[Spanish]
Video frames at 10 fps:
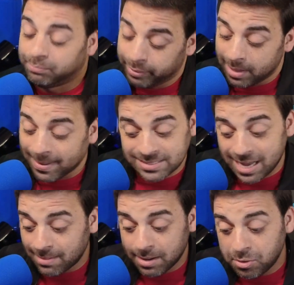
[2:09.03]
Puede
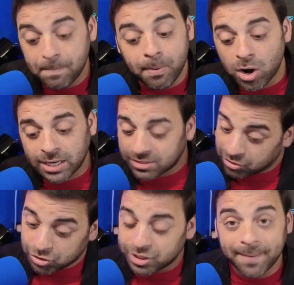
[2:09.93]
pasar, maybe un Pocket,
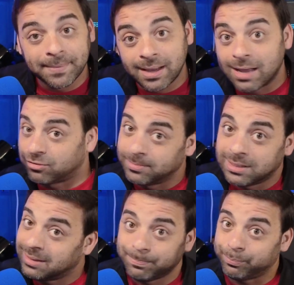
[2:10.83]
no sé
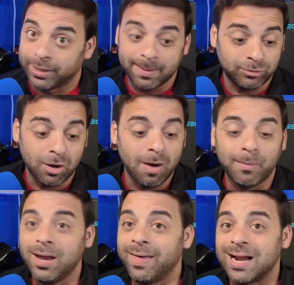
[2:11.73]
puede, todo
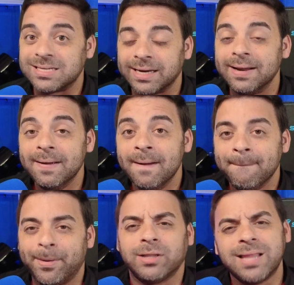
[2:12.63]
puede darse.
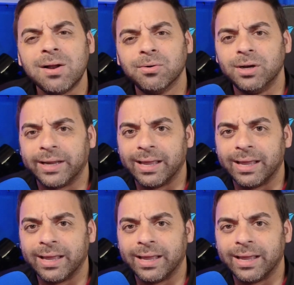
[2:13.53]
Pero está cool que